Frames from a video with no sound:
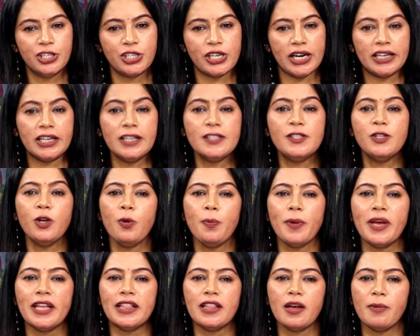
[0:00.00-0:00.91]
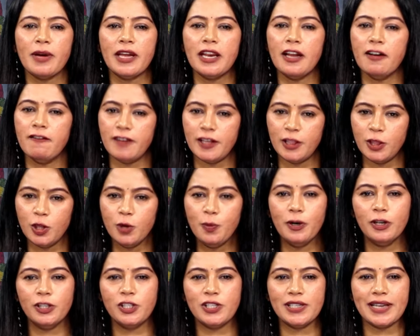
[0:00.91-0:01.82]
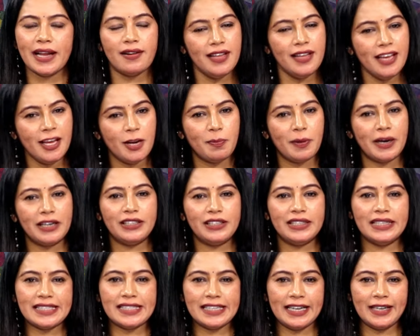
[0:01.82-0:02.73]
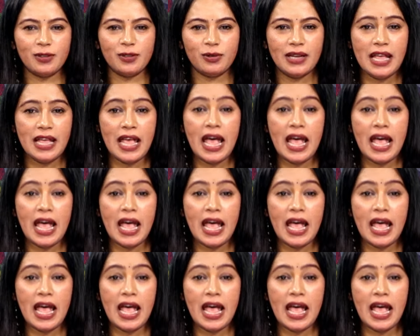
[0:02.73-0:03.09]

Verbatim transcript: షడ్రసోపేతమైన విందు భోజనాన్ని ఏర్పాటు చేశాడు